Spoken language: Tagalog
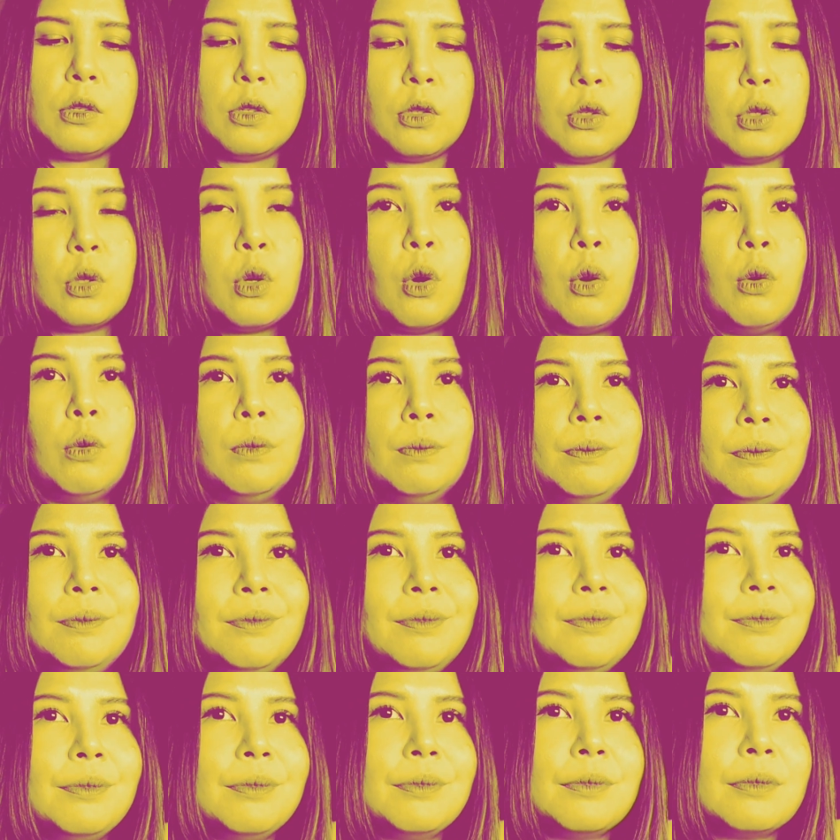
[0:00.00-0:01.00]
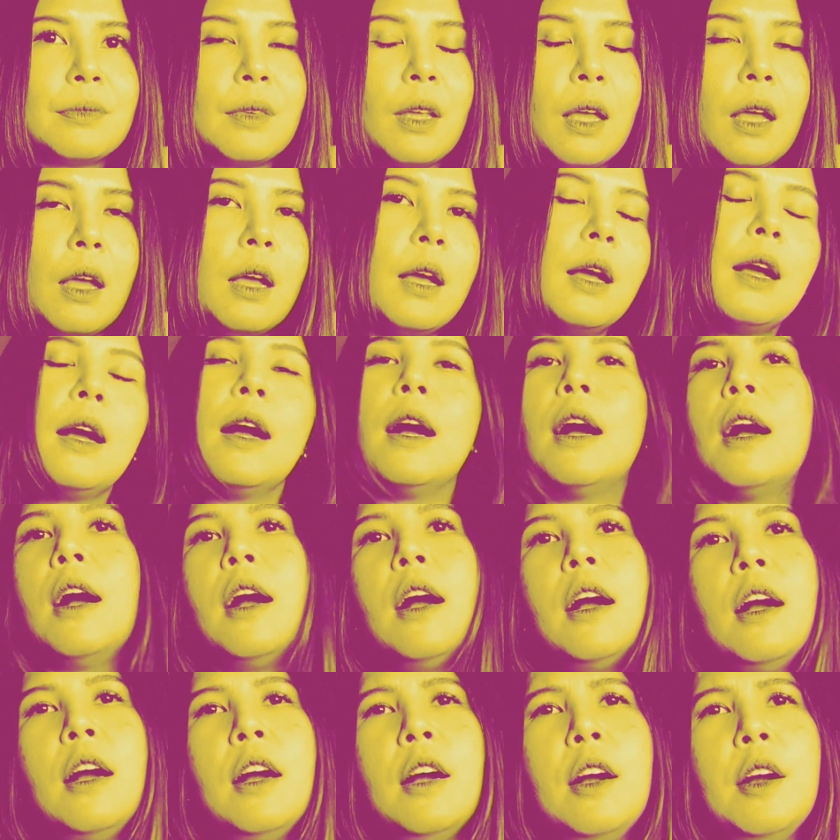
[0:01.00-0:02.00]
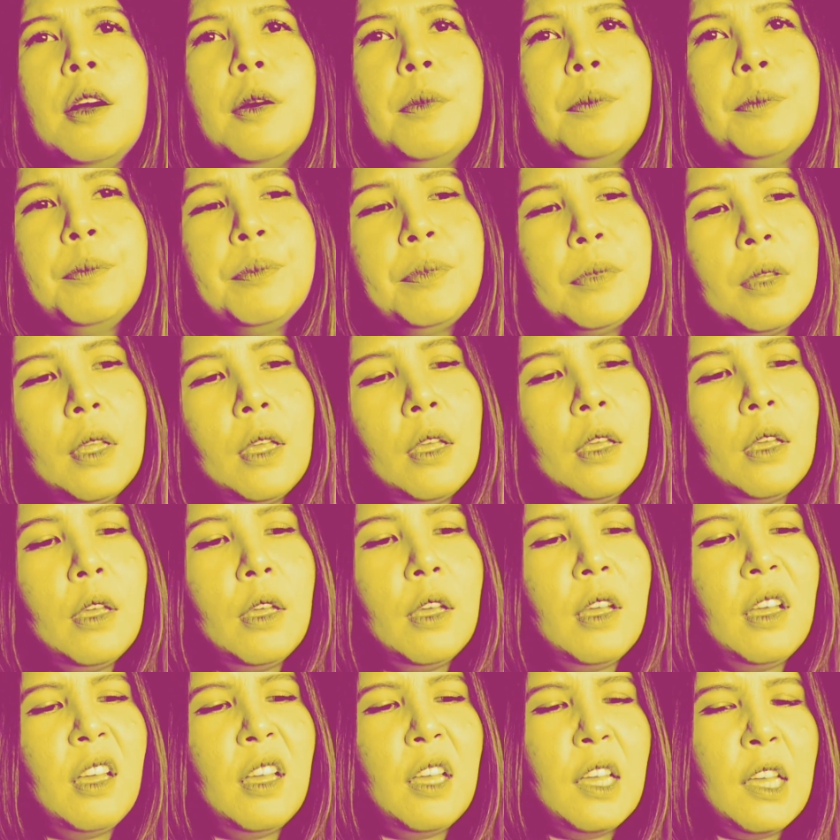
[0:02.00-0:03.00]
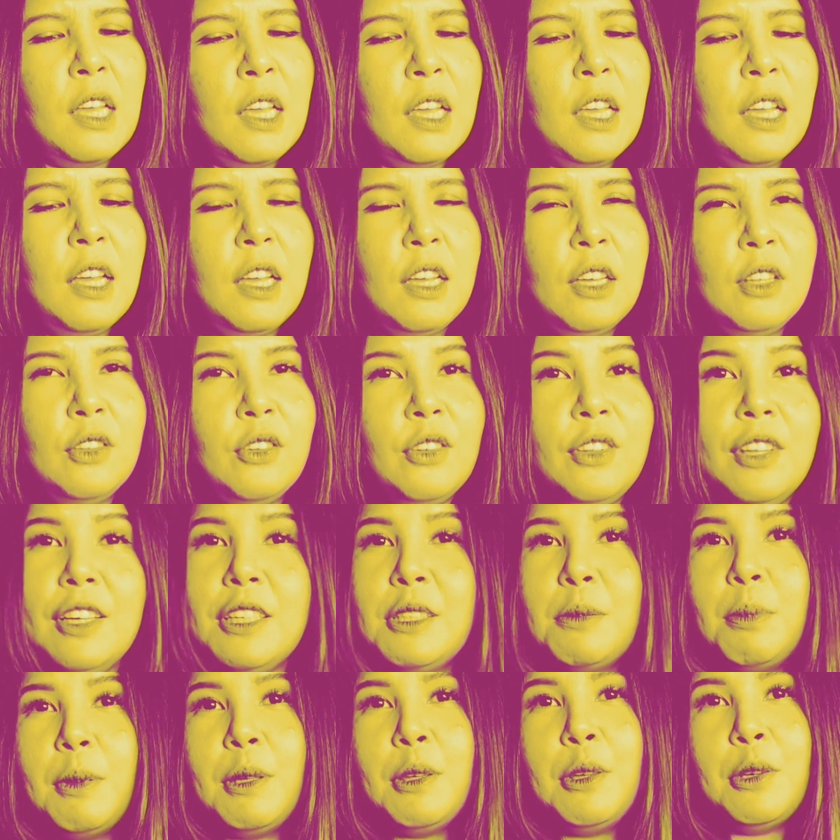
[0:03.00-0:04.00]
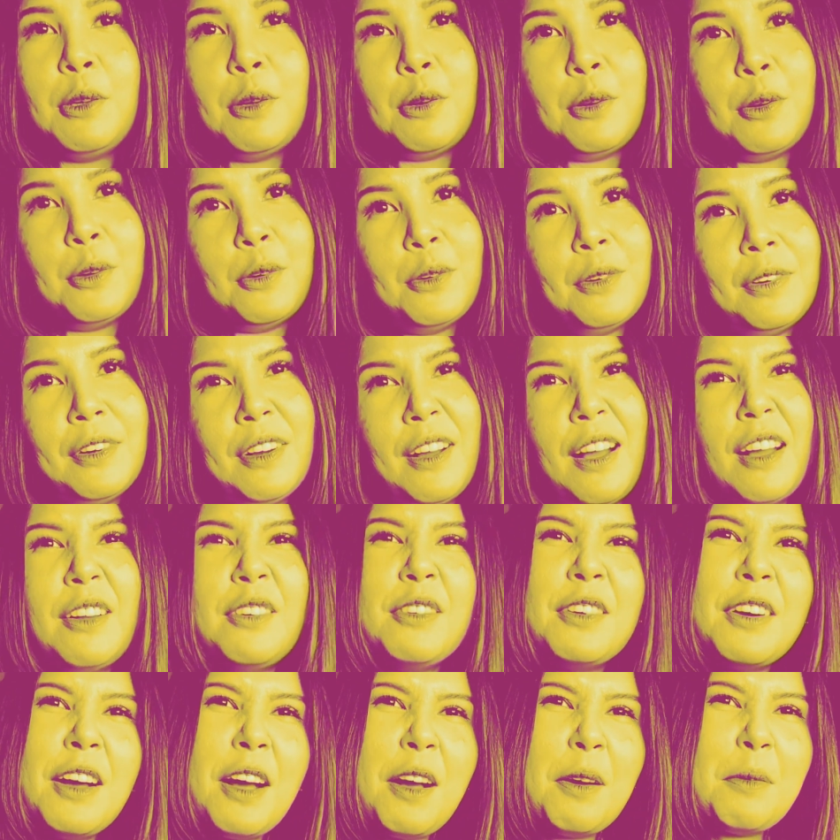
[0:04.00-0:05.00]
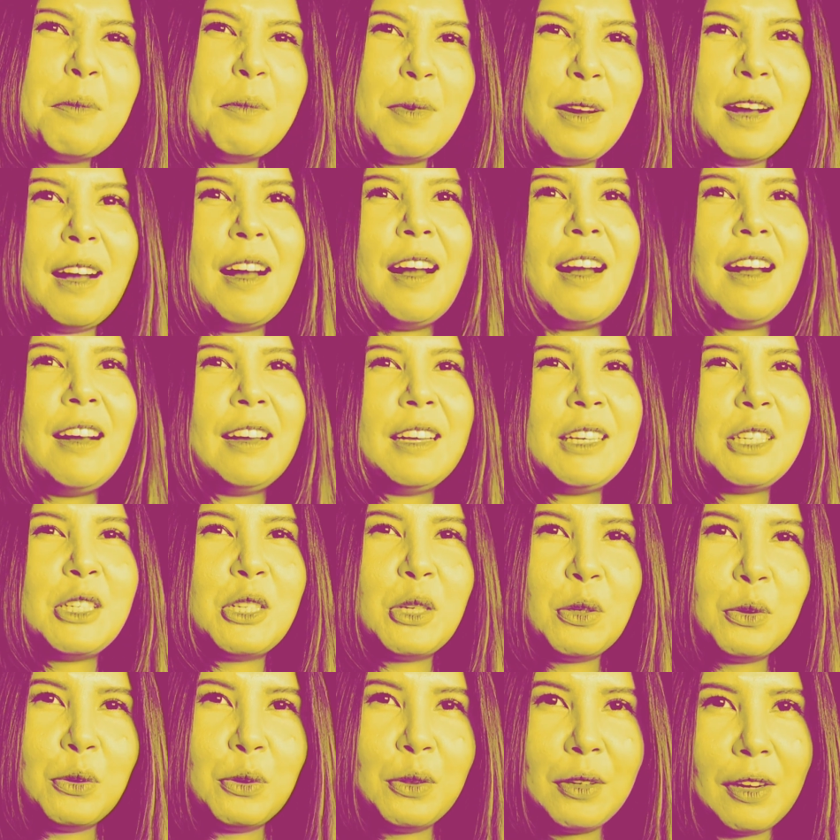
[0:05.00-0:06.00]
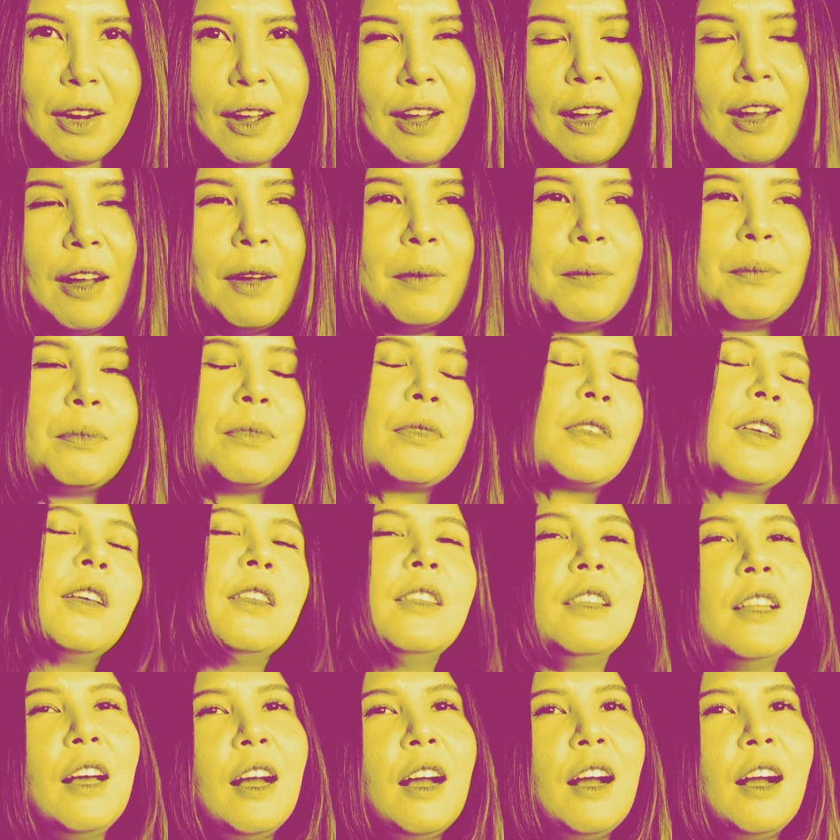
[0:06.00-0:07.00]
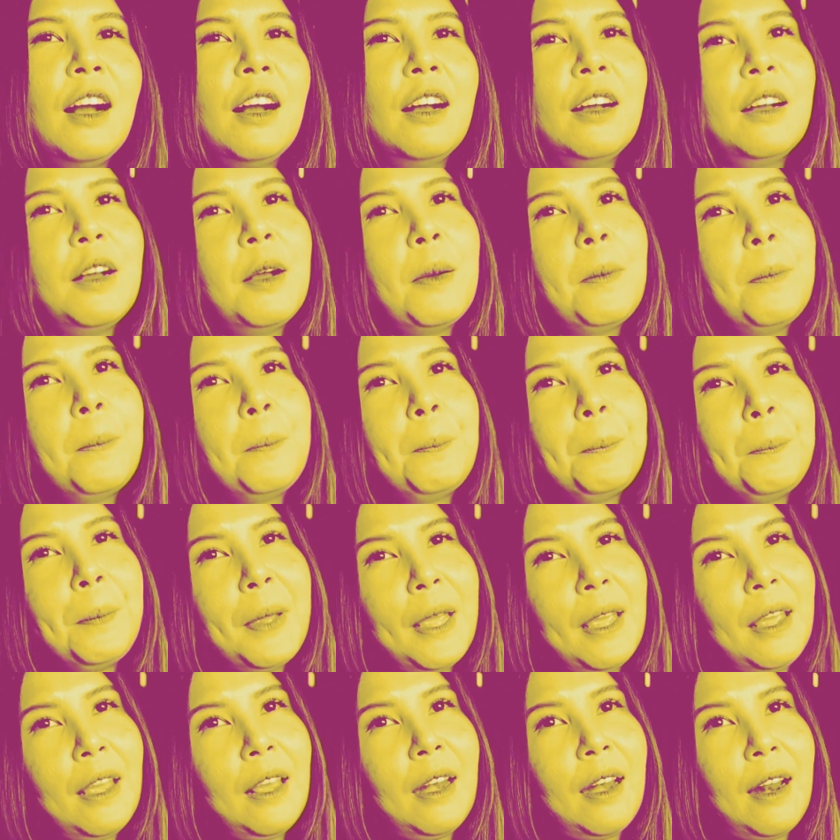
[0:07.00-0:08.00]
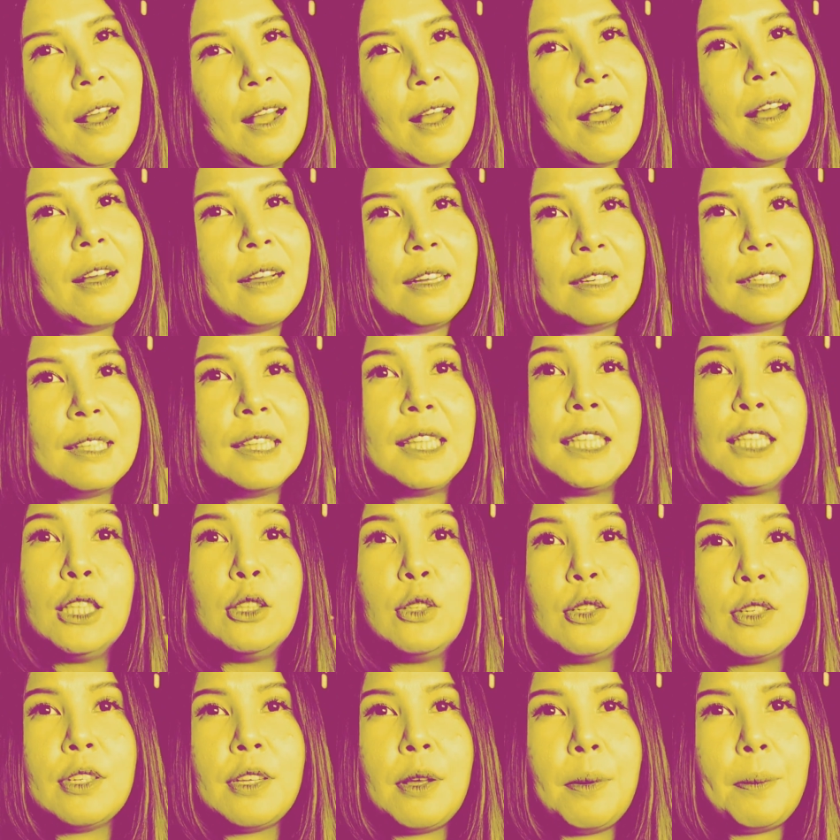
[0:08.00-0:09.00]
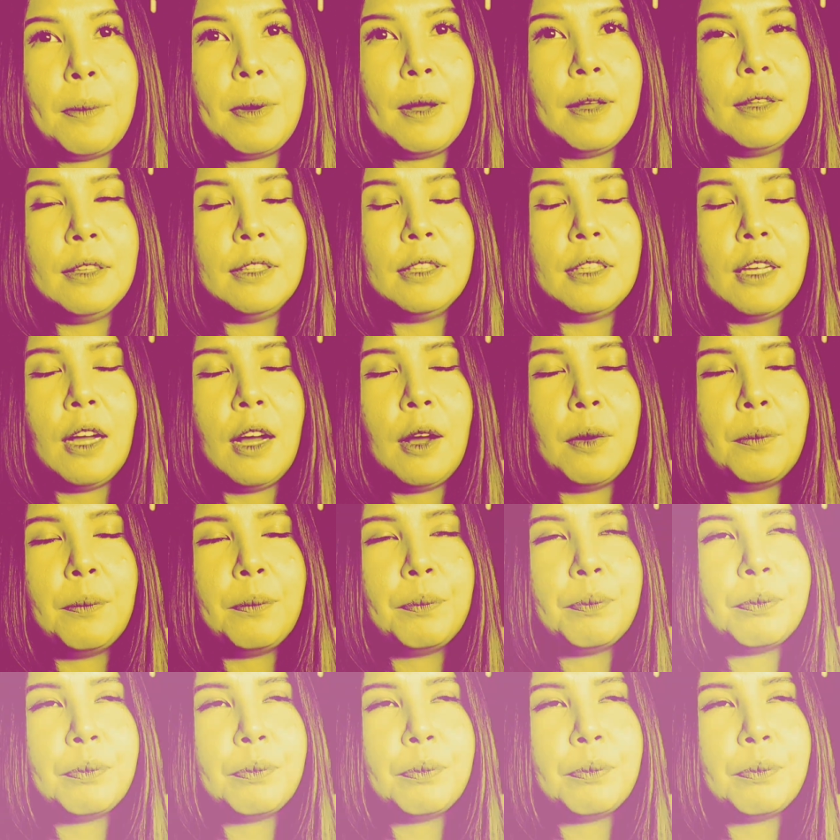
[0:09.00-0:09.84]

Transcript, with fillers: So, um, so this video, ano nga ba ang itsura ng pera dito sa Malta?